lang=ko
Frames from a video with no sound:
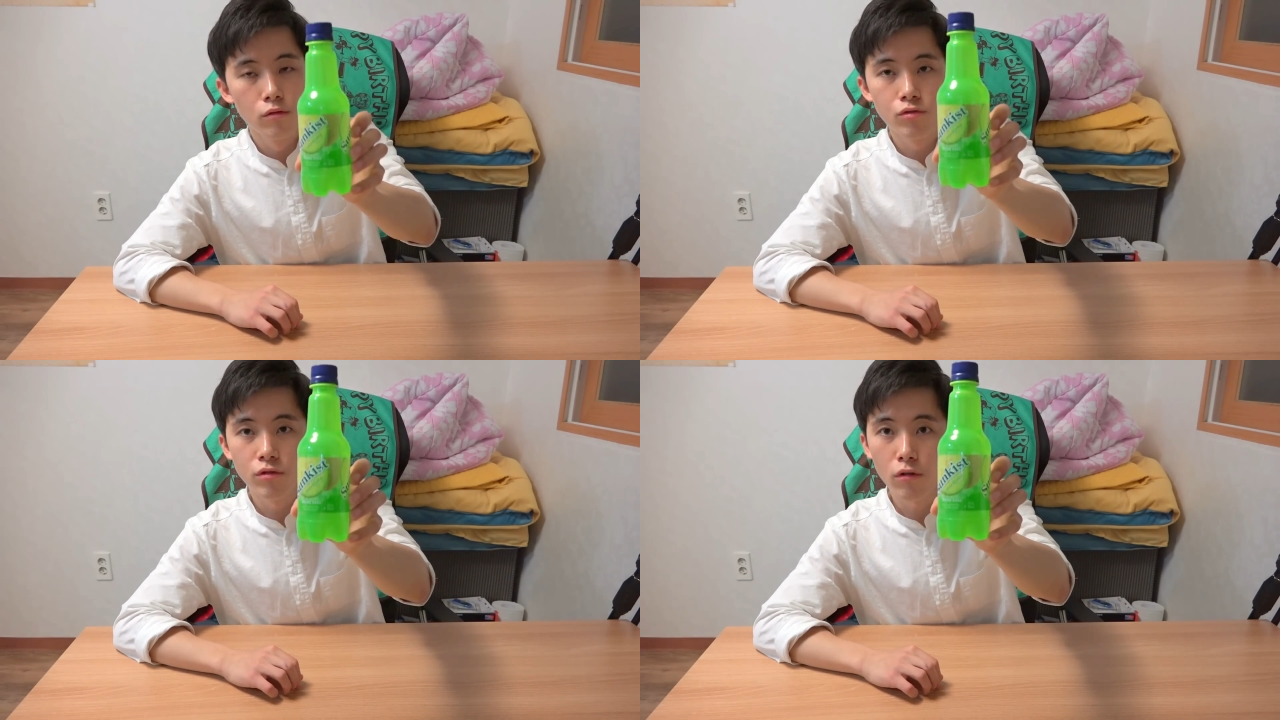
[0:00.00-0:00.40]

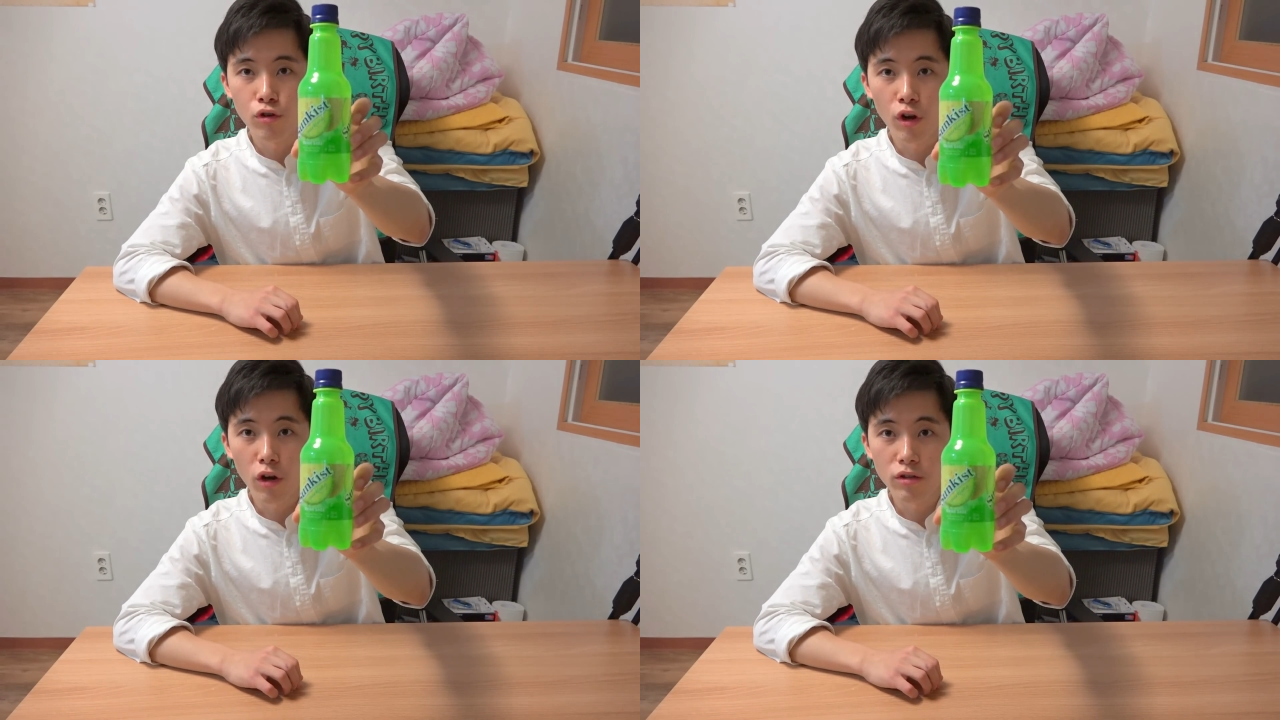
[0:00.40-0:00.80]

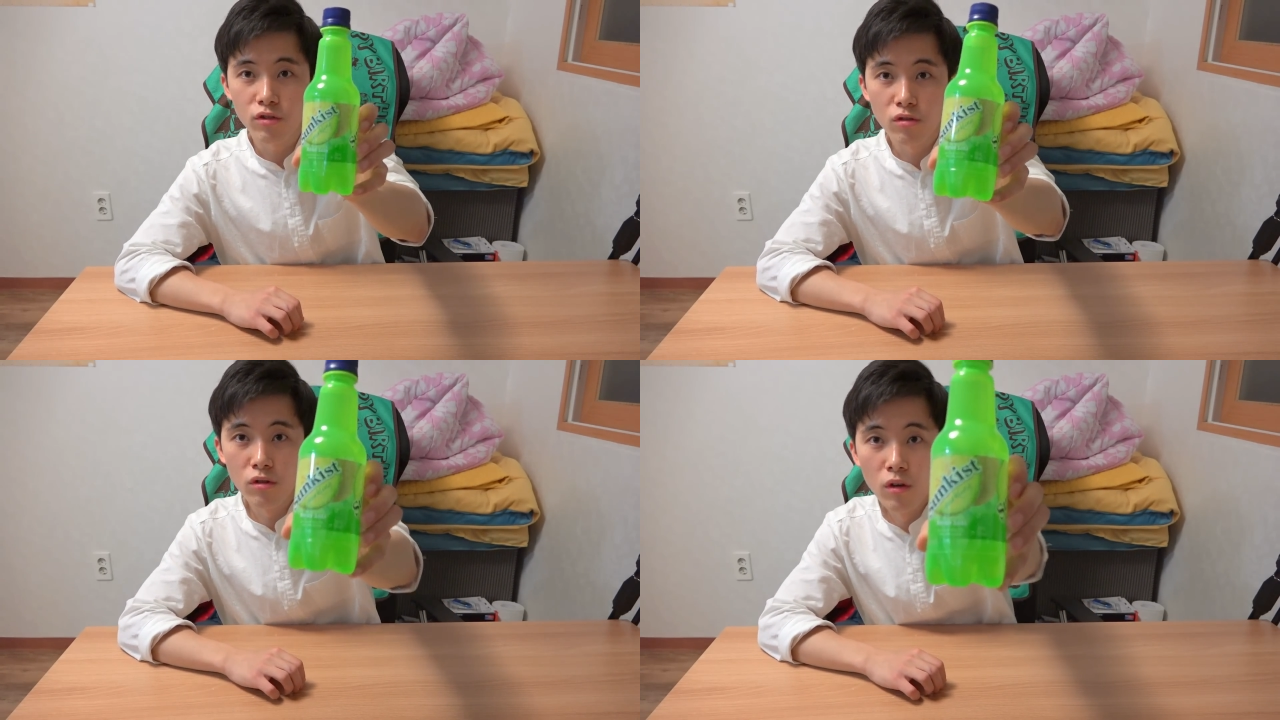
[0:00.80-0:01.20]

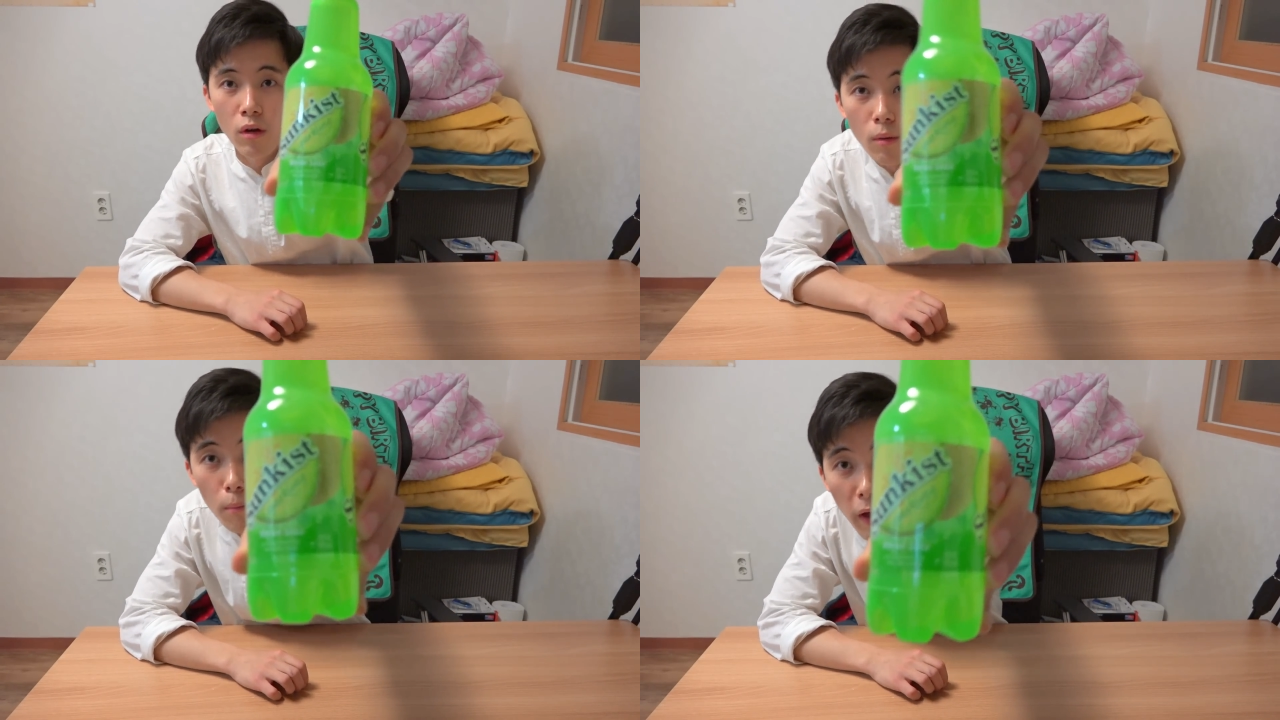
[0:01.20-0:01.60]
션퀴스트
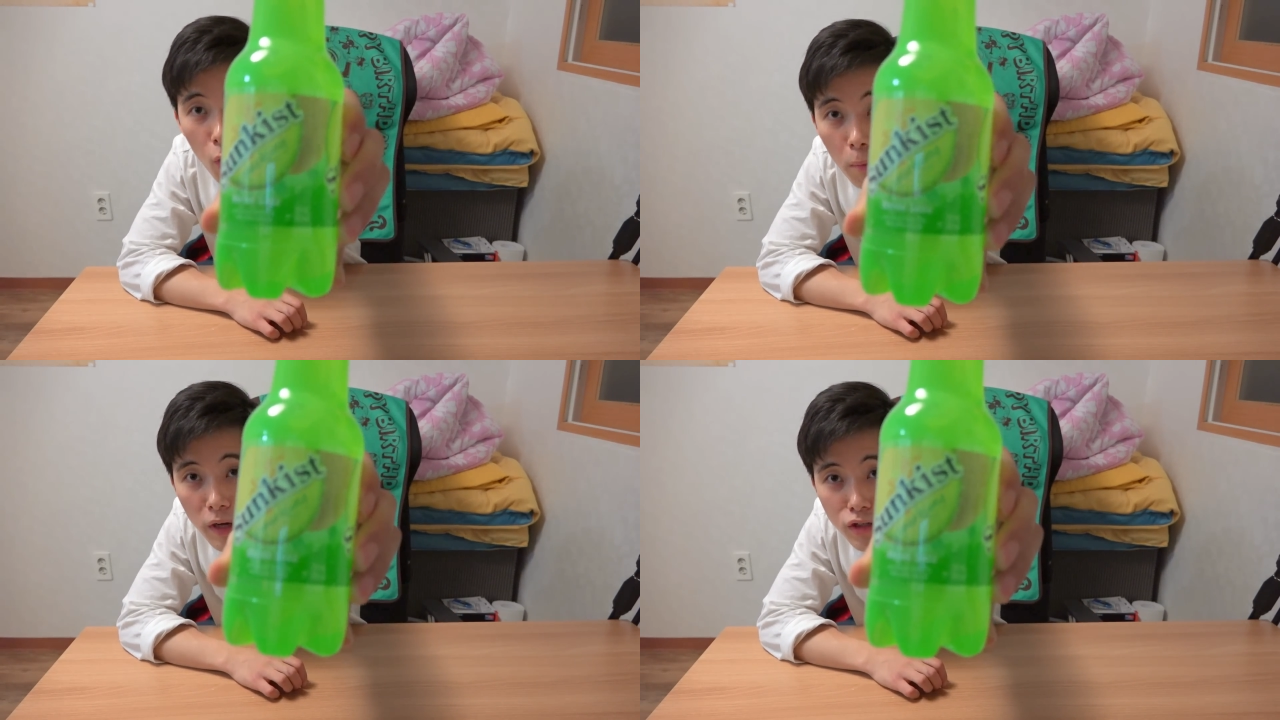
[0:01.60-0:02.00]

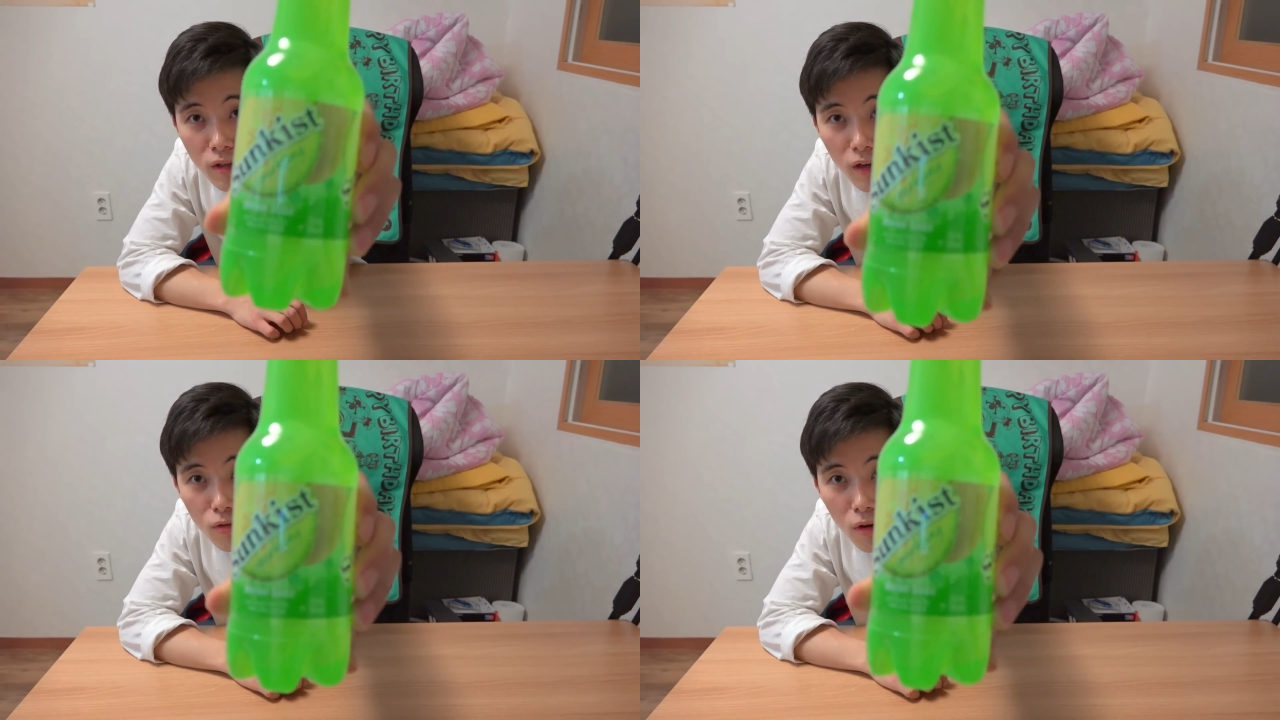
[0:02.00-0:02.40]
메로 맛이
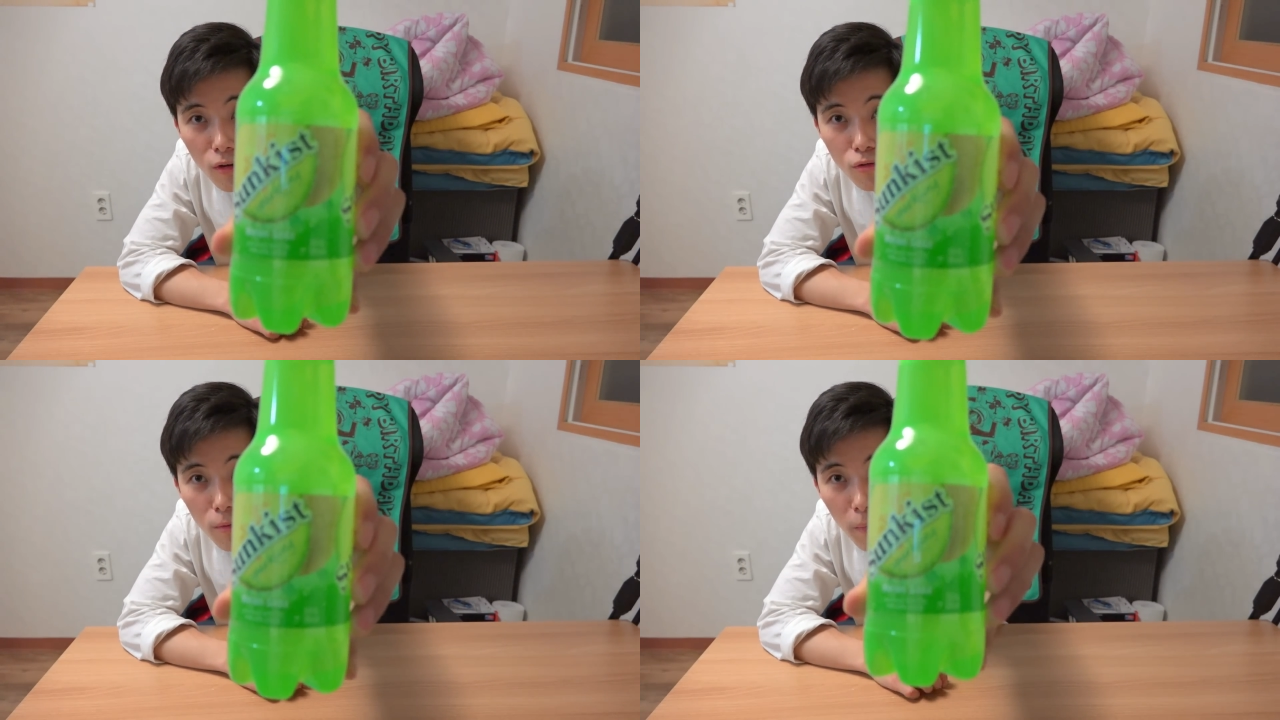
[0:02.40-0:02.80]

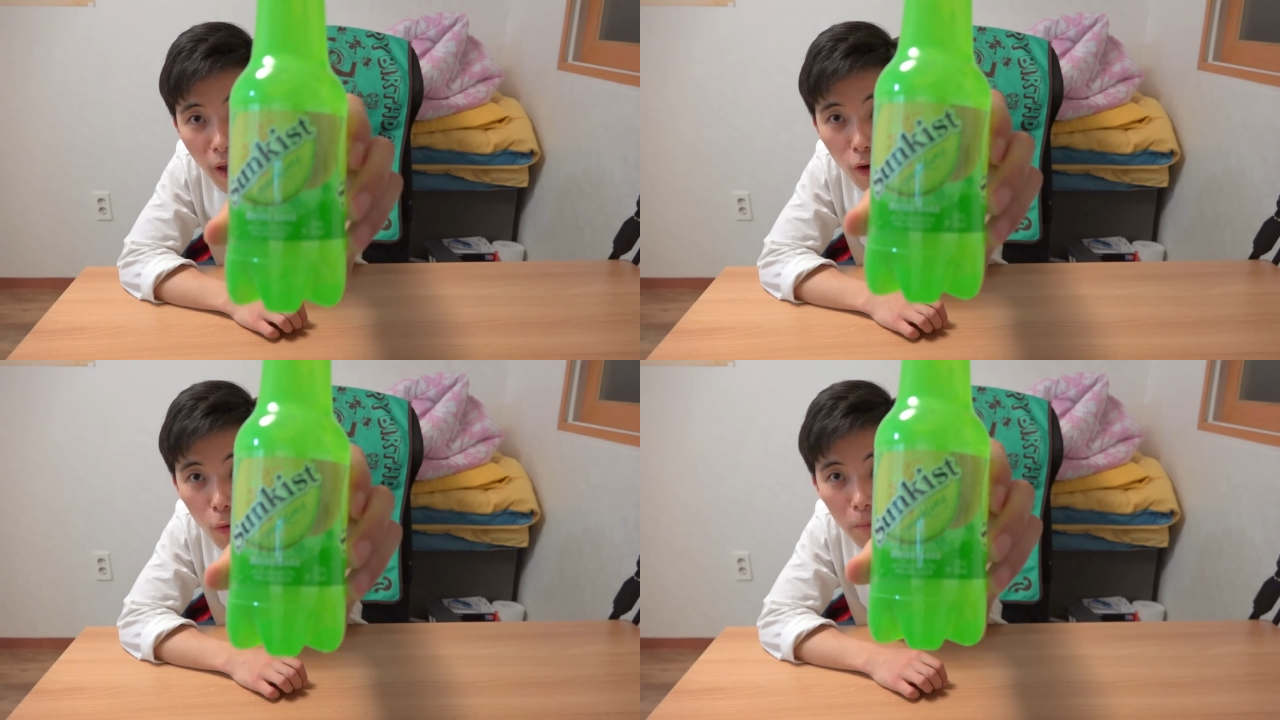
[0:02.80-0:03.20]
나왔더라고요
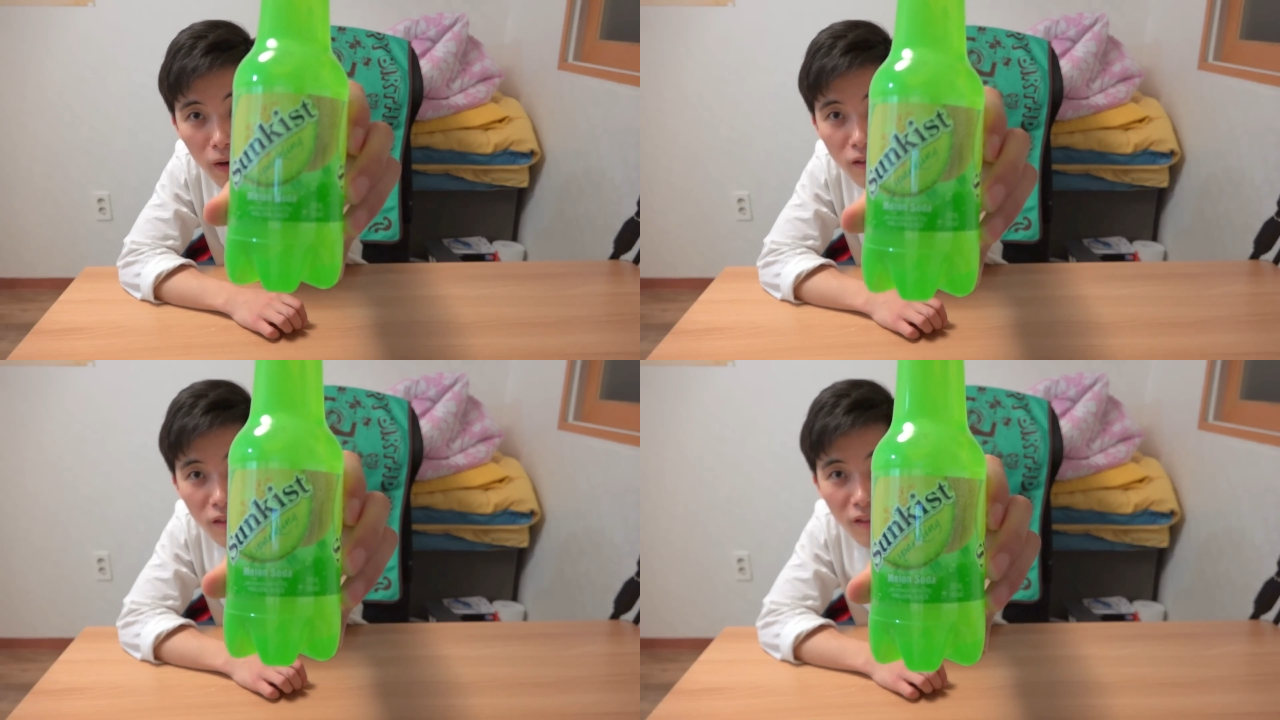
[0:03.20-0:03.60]
메로맛또